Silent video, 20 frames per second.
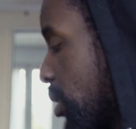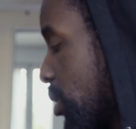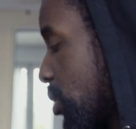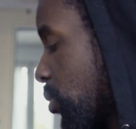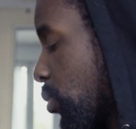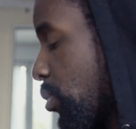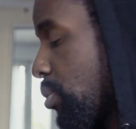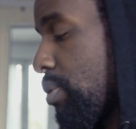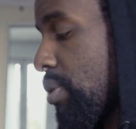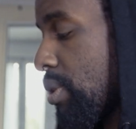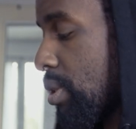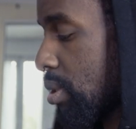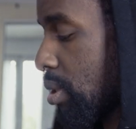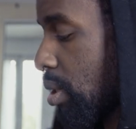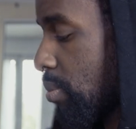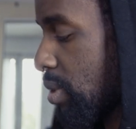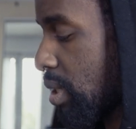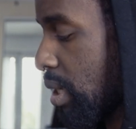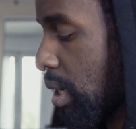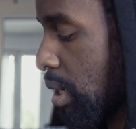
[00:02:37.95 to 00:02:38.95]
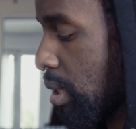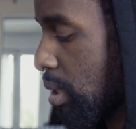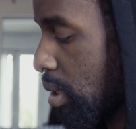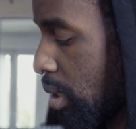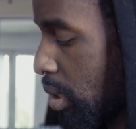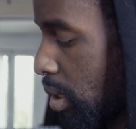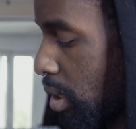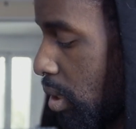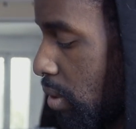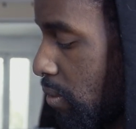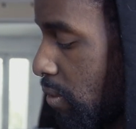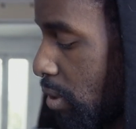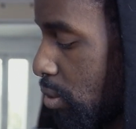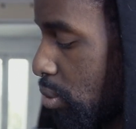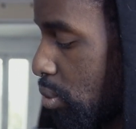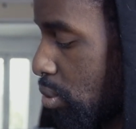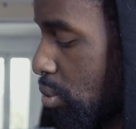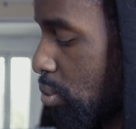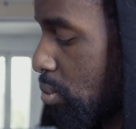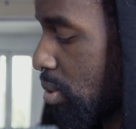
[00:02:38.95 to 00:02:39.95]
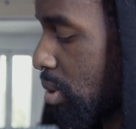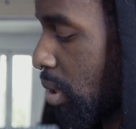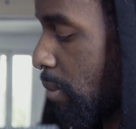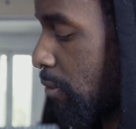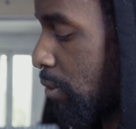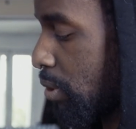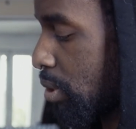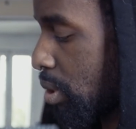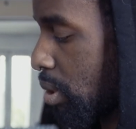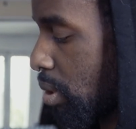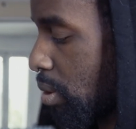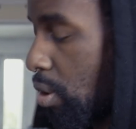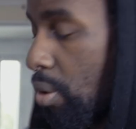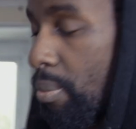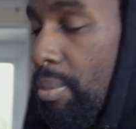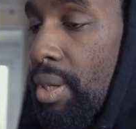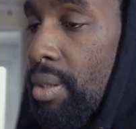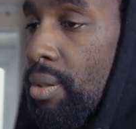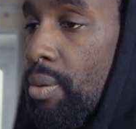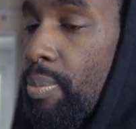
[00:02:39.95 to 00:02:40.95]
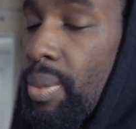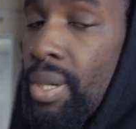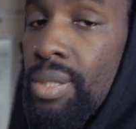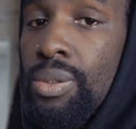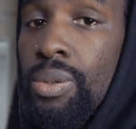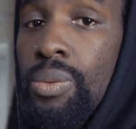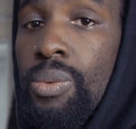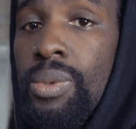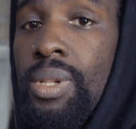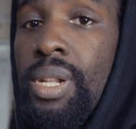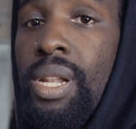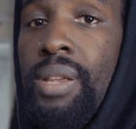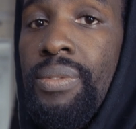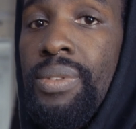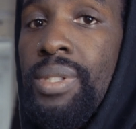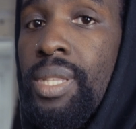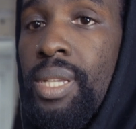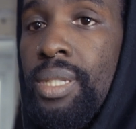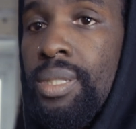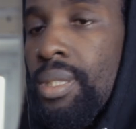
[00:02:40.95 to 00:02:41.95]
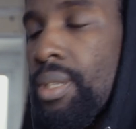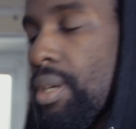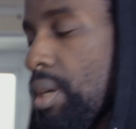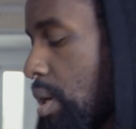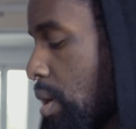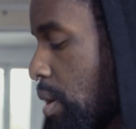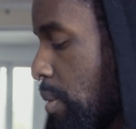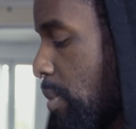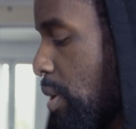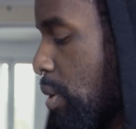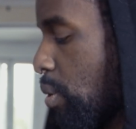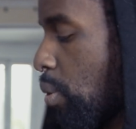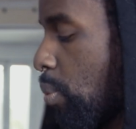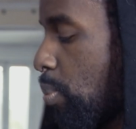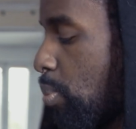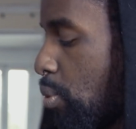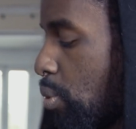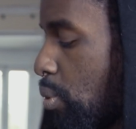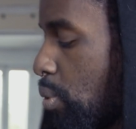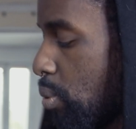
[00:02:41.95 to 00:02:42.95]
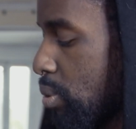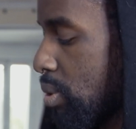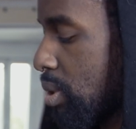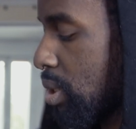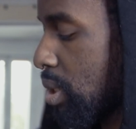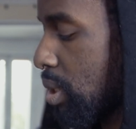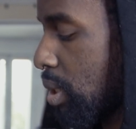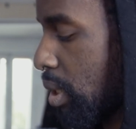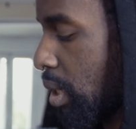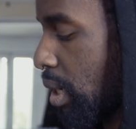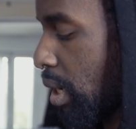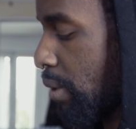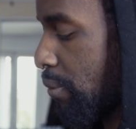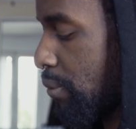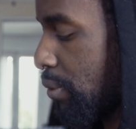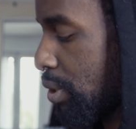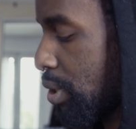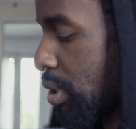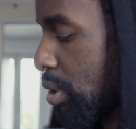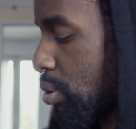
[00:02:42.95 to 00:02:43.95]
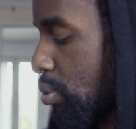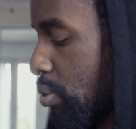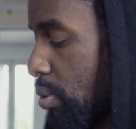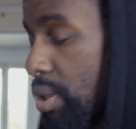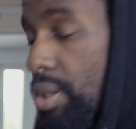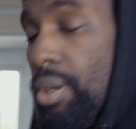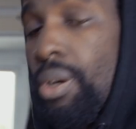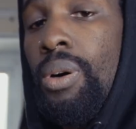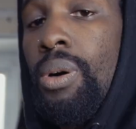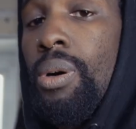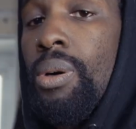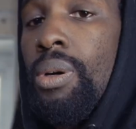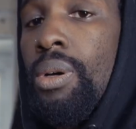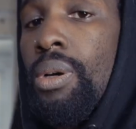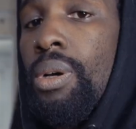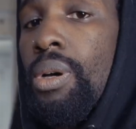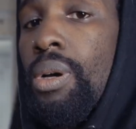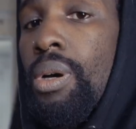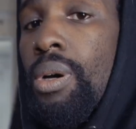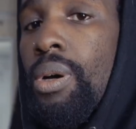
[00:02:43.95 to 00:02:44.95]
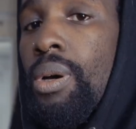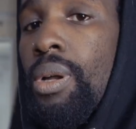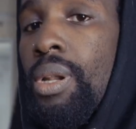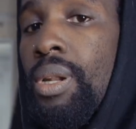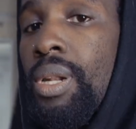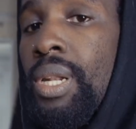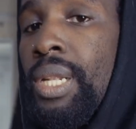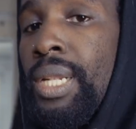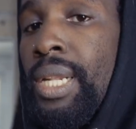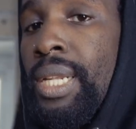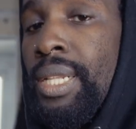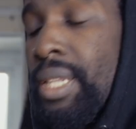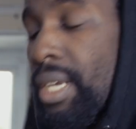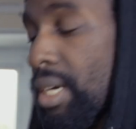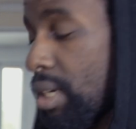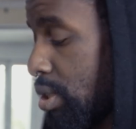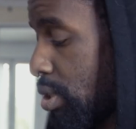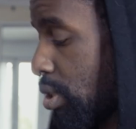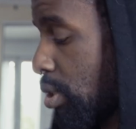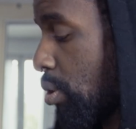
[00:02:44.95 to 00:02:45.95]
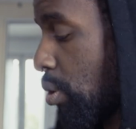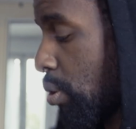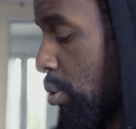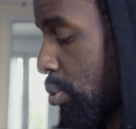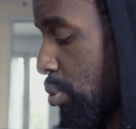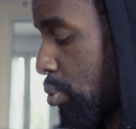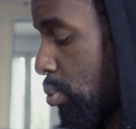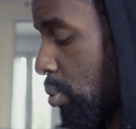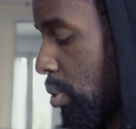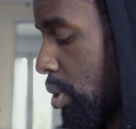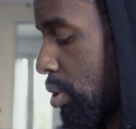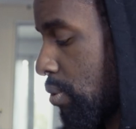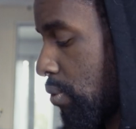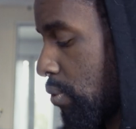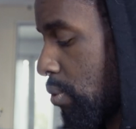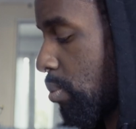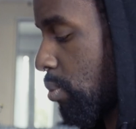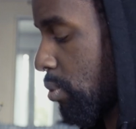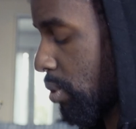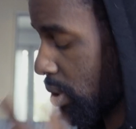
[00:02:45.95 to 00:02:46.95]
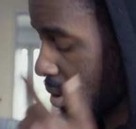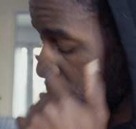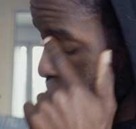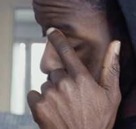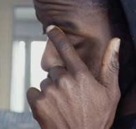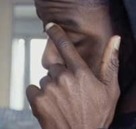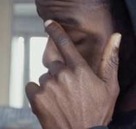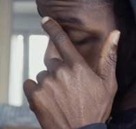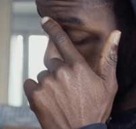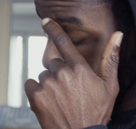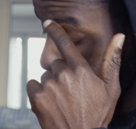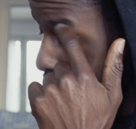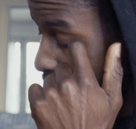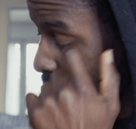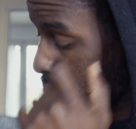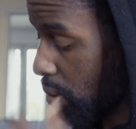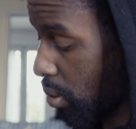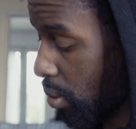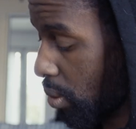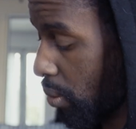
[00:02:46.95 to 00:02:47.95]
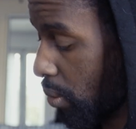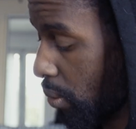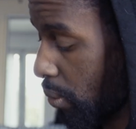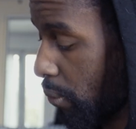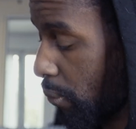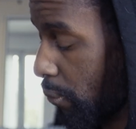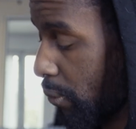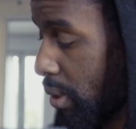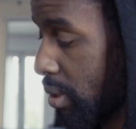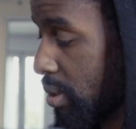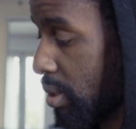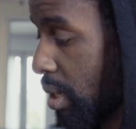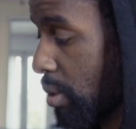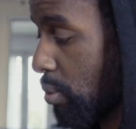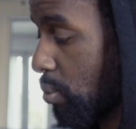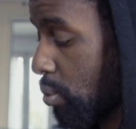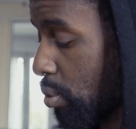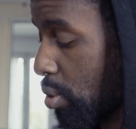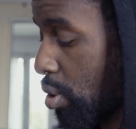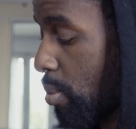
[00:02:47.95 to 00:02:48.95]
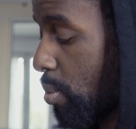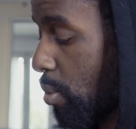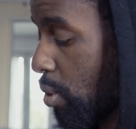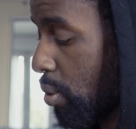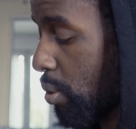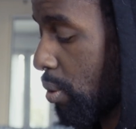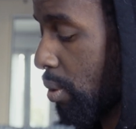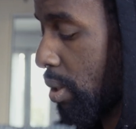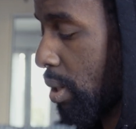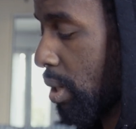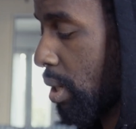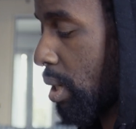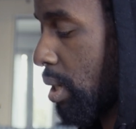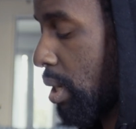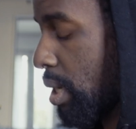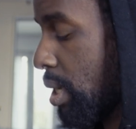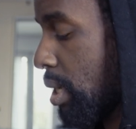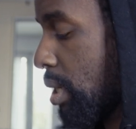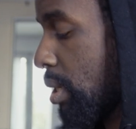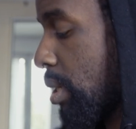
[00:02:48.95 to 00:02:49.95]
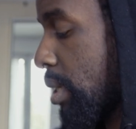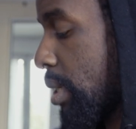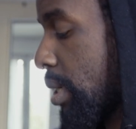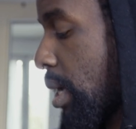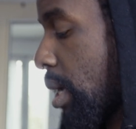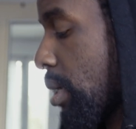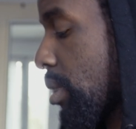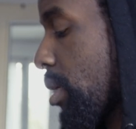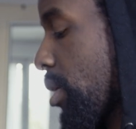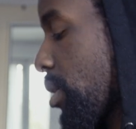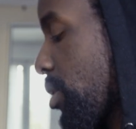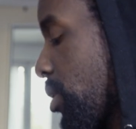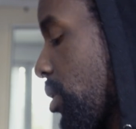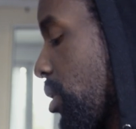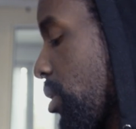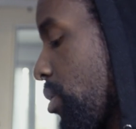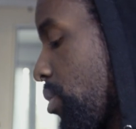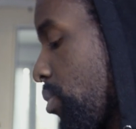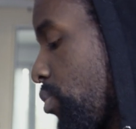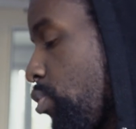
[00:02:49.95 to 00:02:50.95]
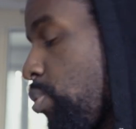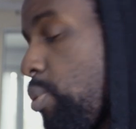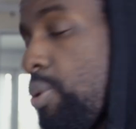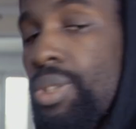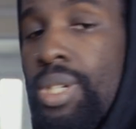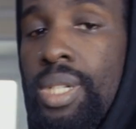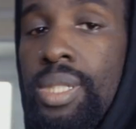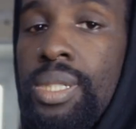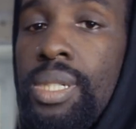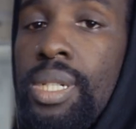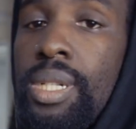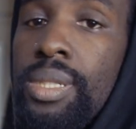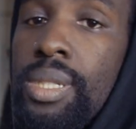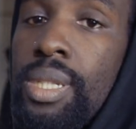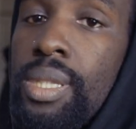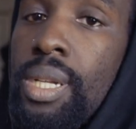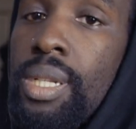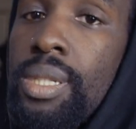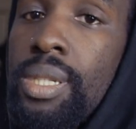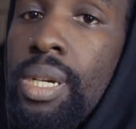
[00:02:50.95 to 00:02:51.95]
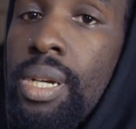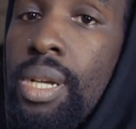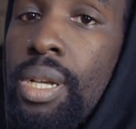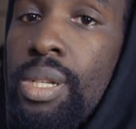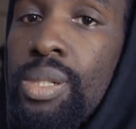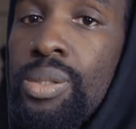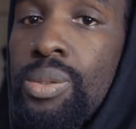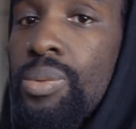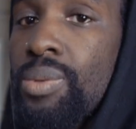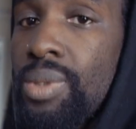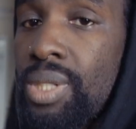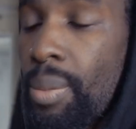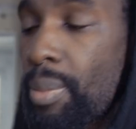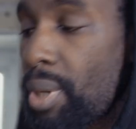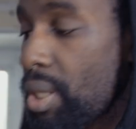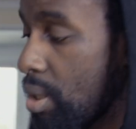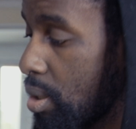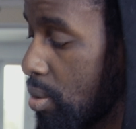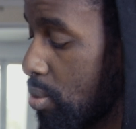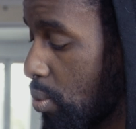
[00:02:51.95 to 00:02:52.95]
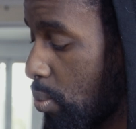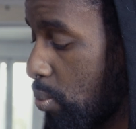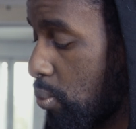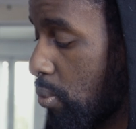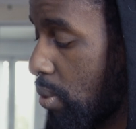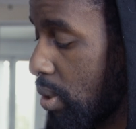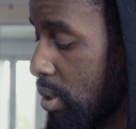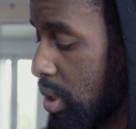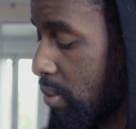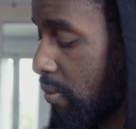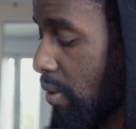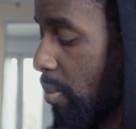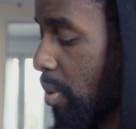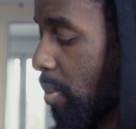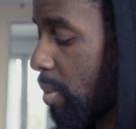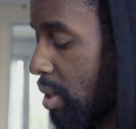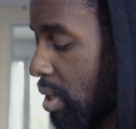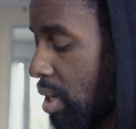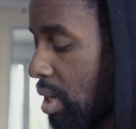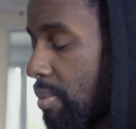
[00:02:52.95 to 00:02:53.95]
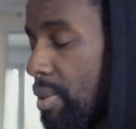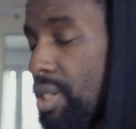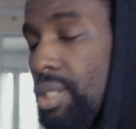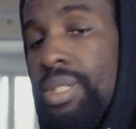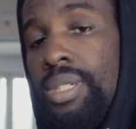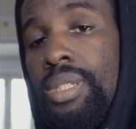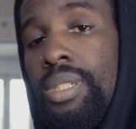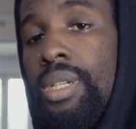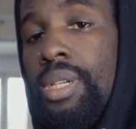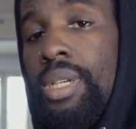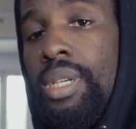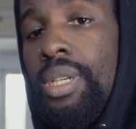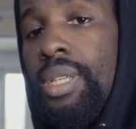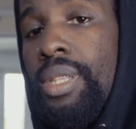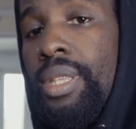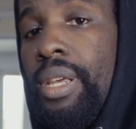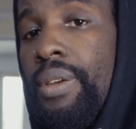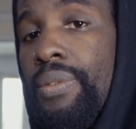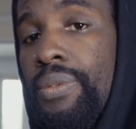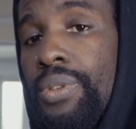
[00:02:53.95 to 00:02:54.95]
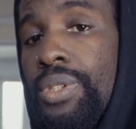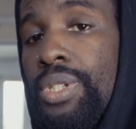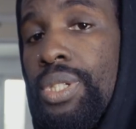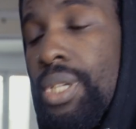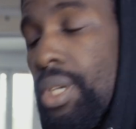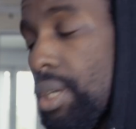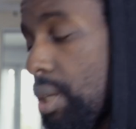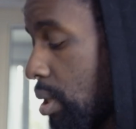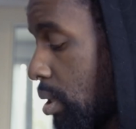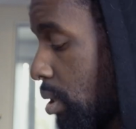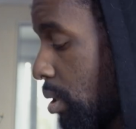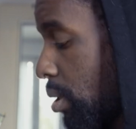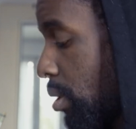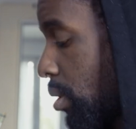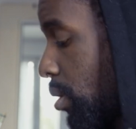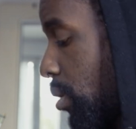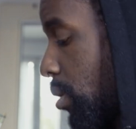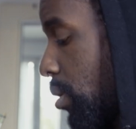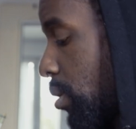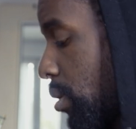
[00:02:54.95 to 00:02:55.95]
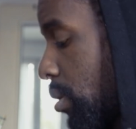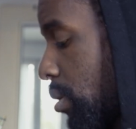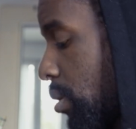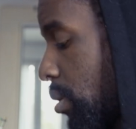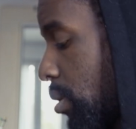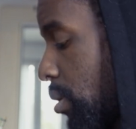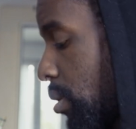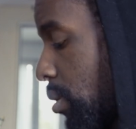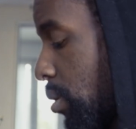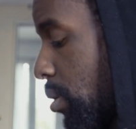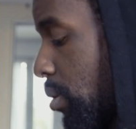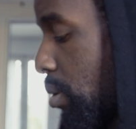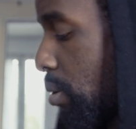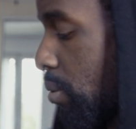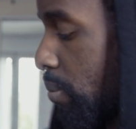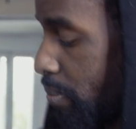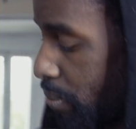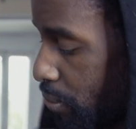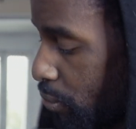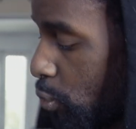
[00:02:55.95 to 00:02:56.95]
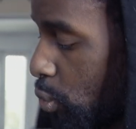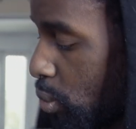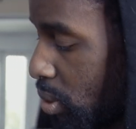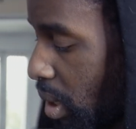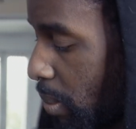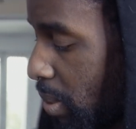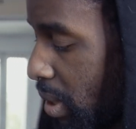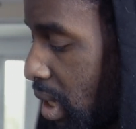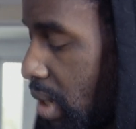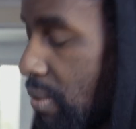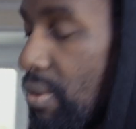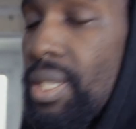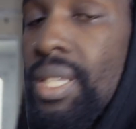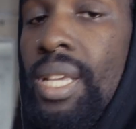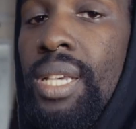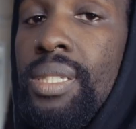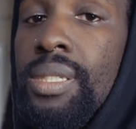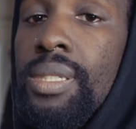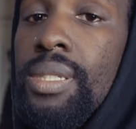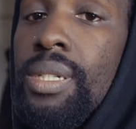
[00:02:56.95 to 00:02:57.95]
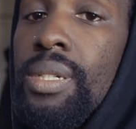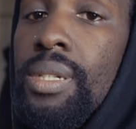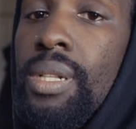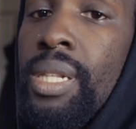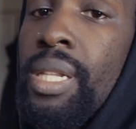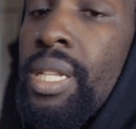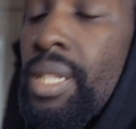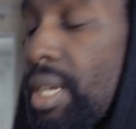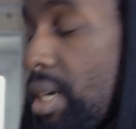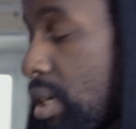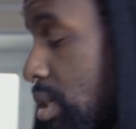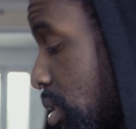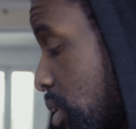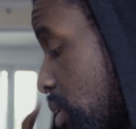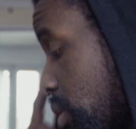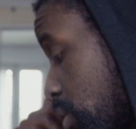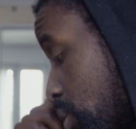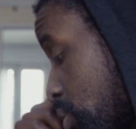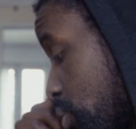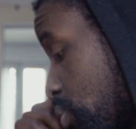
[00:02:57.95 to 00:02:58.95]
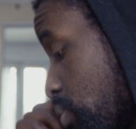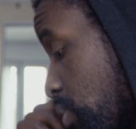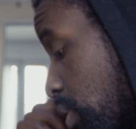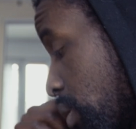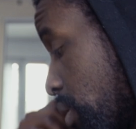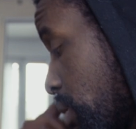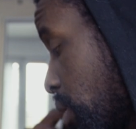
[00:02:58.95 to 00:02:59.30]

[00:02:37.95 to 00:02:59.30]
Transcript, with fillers: Si on l'utilise comme ça, il va juste nous afficher en mètres par seconde la vitesse. Mais on peut aussi afficher sur l'écran euh, l'énergie en joules. Je vais vous montrer comment euh, faire ça, donc comment régler les caractéristiques du projectile, c'est-à-dire son diamètre et son poids, ce qui va permettre à la machine d'afficher euh, juste après la vitesse l'énergie en joules.